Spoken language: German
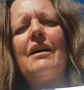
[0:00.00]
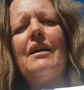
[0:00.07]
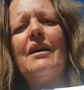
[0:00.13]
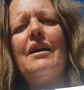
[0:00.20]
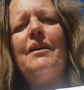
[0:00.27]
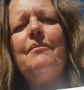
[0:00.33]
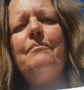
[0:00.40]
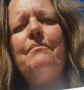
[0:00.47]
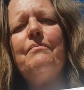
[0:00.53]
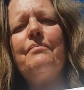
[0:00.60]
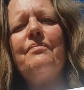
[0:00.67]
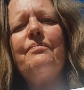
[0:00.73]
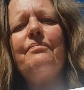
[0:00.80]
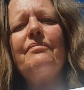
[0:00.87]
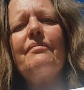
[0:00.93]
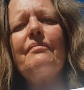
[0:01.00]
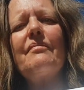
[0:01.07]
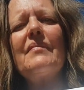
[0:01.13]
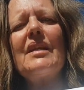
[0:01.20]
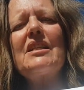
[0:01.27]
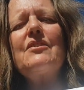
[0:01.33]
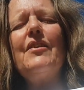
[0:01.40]
Ähm,
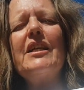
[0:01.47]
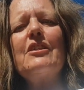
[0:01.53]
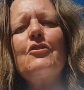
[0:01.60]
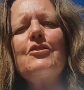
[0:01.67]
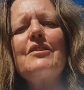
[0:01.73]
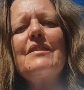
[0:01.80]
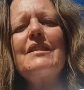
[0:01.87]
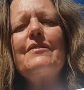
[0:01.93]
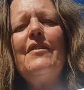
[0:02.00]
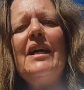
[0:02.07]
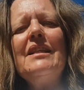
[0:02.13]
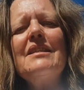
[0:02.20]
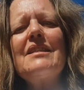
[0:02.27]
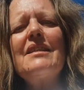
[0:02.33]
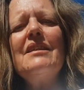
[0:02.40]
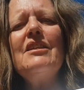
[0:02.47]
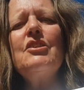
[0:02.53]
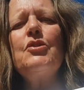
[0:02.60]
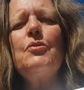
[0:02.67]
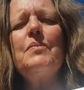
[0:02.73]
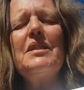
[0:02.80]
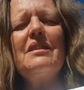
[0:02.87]

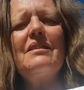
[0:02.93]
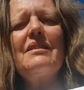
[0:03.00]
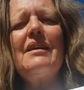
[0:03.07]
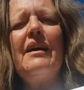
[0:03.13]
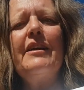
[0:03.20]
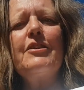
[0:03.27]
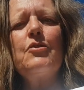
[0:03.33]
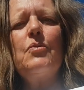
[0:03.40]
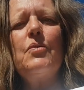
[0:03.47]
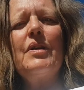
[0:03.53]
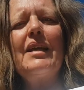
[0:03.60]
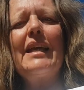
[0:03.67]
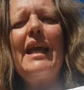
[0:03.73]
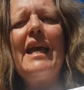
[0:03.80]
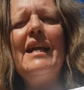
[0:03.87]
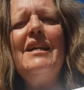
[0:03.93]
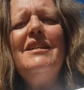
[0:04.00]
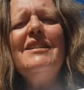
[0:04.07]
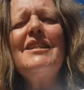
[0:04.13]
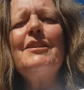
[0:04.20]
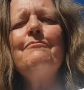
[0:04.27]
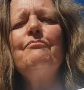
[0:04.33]
2020 über die Zeit ohne
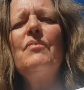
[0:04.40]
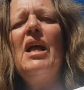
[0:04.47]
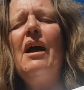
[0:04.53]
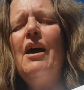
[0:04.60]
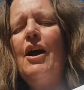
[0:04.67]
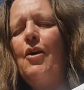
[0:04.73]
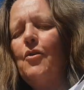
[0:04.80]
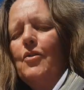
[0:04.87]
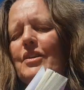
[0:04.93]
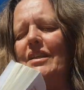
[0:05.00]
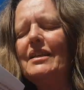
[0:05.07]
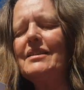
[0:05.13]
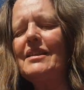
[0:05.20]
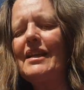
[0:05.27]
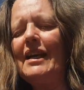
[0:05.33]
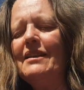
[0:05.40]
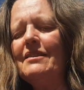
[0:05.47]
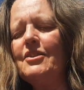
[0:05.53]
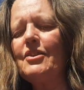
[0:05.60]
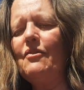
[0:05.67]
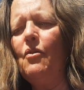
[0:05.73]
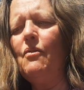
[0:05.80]
Geld und jetzt
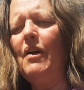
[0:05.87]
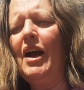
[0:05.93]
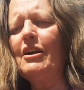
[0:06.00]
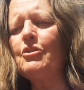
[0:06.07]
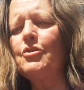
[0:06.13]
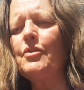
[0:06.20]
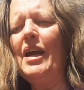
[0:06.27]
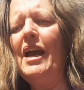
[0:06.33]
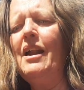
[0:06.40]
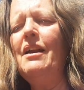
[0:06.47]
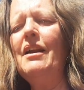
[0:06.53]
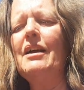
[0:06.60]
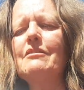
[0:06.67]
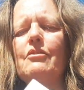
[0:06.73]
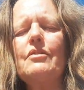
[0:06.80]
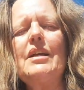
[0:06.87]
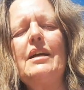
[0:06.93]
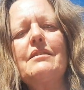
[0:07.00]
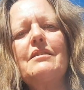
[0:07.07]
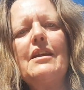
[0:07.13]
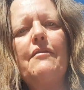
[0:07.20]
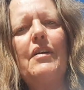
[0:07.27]
ganz aktuell, also das
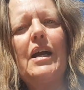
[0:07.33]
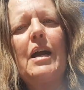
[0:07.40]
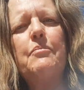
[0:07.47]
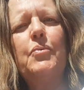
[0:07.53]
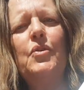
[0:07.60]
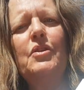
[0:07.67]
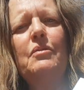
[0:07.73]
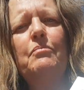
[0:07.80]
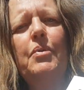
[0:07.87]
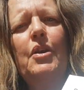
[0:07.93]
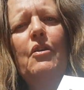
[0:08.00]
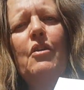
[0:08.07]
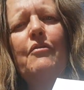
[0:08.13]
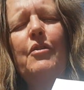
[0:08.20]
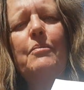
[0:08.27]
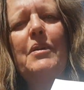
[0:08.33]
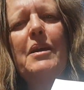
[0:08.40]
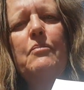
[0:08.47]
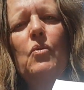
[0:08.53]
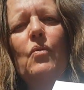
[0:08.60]
heißt der Vagabundenblog vom Leben